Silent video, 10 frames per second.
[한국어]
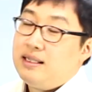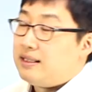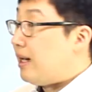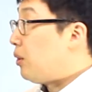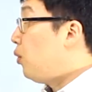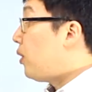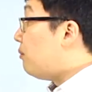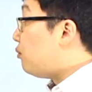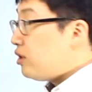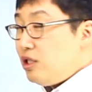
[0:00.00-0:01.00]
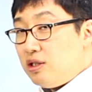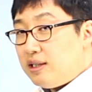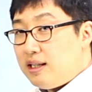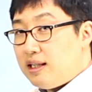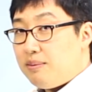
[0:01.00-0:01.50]
자, 이게 무슨
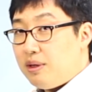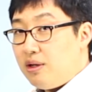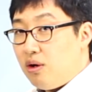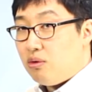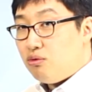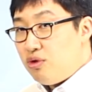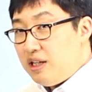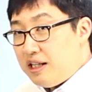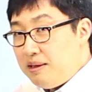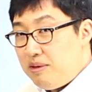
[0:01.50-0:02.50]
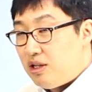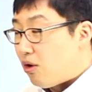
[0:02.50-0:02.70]
현상이냐면요. 우리 이미